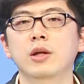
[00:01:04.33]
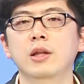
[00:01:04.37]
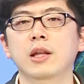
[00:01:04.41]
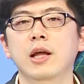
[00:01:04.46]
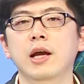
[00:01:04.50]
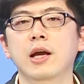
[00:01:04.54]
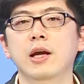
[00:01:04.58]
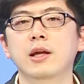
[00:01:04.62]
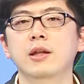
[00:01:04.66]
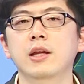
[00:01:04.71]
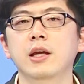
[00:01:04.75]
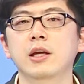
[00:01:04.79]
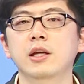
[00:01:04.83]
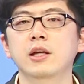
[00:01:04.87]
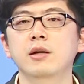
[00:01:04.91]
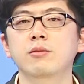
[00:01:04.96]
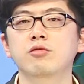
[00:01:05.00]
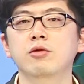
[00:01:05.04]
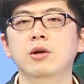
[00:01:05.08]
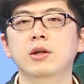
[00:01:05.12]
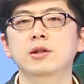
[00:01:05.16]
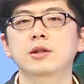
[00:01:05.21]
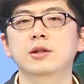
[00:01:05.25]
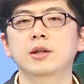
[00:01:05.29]
인해 대기
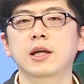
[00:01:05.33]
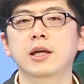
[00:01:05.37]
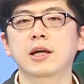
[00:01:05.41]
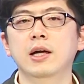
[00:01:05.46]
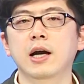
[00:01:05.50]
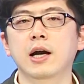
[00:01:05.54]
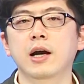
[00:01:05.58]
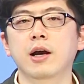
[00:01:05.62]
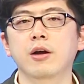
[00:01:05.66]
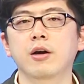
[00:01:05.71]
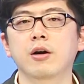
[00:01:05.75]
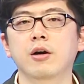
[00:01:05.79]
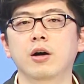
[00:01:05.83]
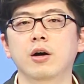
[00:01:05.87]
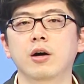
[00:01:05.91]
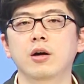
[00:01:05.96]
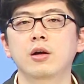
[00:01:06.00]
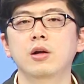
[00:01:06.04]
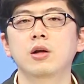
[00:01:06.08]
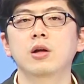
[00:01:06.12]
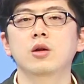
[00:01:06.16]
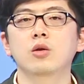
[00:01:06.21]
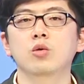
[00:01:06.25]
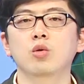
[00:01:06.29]
불안정이 강하여
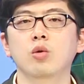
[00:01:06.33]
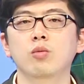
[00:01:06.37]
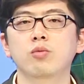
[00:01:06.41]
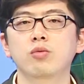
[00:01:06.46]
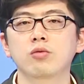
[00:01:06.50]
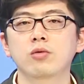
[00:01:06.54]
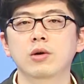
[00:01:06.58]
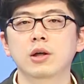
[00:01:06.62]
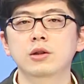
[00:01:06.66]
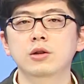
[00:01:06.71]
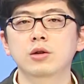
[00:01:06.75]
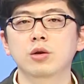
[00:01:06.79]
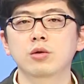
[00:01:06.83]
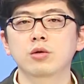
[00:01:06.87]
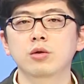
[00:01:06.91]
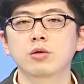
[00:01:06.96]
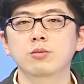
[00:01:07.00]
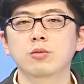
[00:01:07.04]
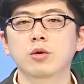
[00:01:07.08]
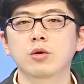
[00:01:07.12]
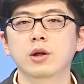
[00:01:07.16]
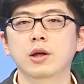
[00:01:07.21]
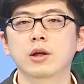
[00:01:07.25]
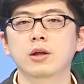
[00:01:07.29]
돌풍과
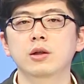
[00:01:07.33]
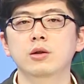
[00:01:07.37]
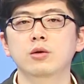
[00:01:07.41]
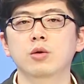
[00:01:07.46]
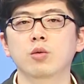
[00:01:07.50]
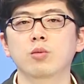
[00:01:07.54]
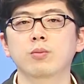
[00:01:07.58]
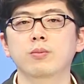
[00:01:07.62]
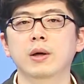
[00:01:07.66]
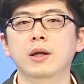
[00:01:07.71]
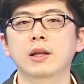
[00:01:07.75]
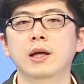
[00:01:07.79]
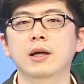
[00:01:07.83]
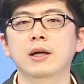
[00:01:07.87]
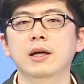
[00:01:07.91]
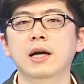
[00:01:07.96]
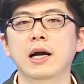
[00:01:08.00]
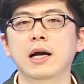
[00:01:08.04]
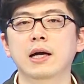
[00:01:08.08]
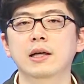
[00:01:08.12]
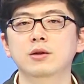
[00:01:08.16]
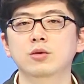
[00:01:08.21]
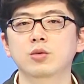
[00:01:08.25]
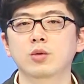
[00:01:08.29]
천둥 번개를 동반한
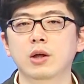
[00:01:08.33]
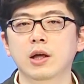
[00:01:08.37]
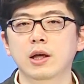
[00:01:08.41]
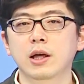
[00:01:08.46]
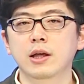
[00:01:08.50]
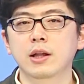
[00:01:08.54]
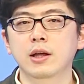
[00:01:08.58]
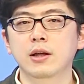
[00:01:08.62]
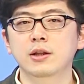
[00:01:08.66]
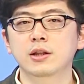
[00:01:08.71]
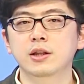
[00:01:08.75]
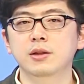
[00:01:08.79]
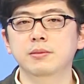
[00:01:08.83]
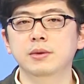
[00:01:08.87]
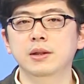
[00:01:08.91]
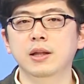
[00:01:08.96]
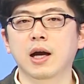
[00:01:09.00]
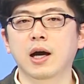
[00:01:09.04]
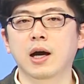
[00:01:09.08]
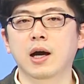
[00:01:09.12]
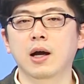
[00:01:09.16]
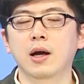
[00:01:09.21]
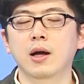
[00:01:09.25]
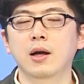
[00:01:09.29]
강한 소나기가
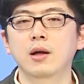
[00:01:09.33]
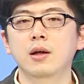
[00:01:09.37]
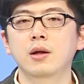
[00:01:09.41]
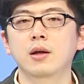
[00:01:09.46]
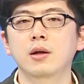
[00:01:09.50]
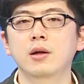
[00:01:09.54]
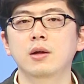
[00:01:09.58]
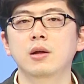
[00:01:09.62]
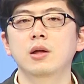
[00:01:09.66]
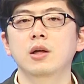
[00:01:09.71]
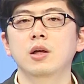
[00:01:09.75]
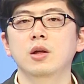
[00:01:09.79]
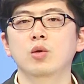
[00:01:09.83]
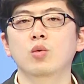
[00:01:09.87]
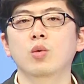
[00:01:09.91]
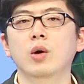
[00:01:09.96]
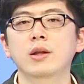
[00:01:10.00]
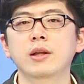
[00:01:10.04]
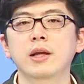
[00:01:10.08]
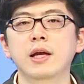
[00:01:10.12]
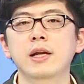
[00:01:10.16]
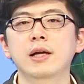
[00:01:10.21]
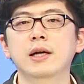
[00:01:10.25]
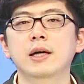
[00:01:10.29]
내렸습니다.
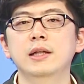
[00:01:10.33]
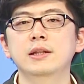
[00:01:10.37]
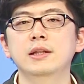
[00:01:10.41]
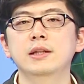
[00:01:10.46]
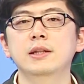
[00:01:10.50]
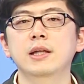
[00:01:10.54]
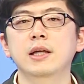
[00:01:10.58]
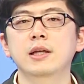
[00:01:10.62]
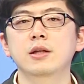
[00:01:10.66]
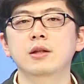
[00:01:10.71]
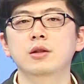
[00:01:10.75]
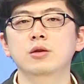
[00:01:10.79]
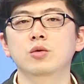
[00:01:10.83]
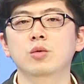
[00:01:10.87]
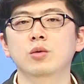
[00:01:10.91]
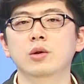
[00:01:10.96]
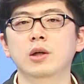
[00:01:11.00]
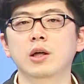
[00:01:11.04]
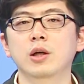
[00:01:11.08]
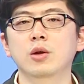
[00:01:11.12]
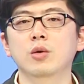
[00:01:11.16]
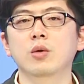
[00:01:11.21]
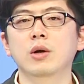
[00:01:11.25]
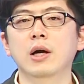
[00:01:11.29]
또한 내일까지 내리는
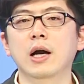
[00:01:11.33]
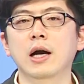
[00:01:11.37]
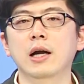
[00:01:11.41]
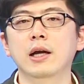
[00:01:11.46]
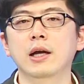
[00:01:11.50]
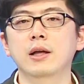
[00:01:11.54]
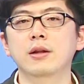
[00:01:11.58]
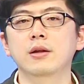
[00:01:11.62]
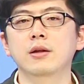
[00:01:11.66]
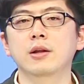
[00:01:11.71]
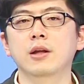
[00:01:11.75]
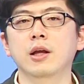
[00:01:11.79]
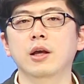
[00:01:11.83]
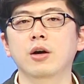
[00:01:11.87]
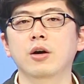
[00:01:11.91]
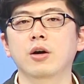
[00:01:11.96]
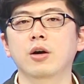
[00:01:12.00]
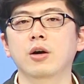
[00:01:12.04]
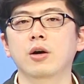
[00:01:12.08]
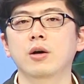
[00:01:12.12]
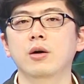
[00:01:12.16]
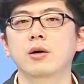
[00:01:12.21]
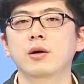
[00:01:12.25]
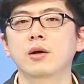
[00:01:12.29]
소나기도
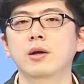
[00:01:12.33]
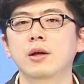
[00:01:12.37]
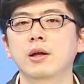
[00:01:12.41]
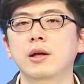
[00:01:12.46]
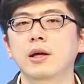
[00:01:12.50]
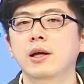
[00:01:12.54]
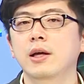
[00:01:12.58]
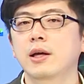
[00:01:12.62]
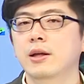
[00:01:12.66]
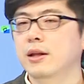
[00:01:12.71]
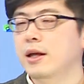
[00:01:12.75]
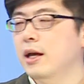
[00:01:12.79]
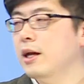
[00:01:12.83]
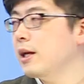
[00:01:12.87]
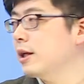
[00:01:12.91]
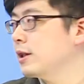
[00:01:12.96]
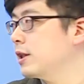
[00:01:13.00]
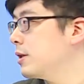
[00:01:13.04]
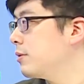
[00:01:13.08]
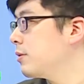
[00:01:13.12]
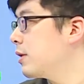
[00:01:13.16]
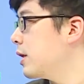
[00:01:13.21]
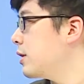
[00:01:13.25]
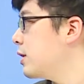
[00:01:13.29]
강하겠는데요. 내일
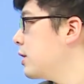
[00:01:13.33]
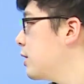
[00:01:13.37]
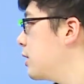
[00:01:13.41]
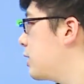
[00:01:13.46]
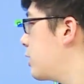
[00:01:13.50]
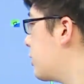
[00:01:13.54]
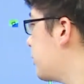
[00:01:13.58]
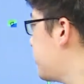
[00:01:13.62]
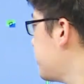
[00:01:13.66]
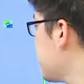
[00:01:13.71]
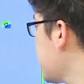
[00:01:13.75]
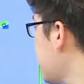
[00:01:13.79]
아침까지